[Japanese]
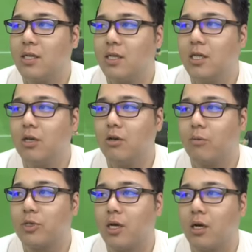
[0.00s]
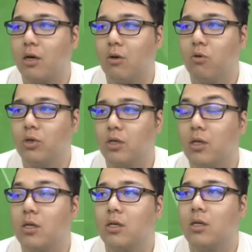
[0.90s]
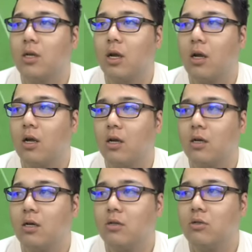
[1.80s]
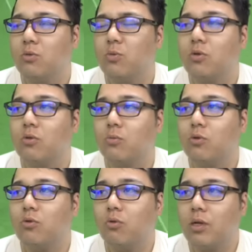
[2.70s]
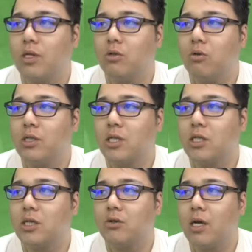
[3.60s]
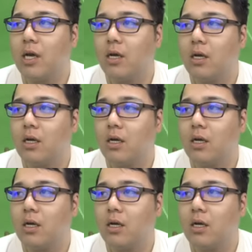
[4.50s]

いけるかもしれん。おい。ちょ、もっと、もっと俺にドリさせてくれ。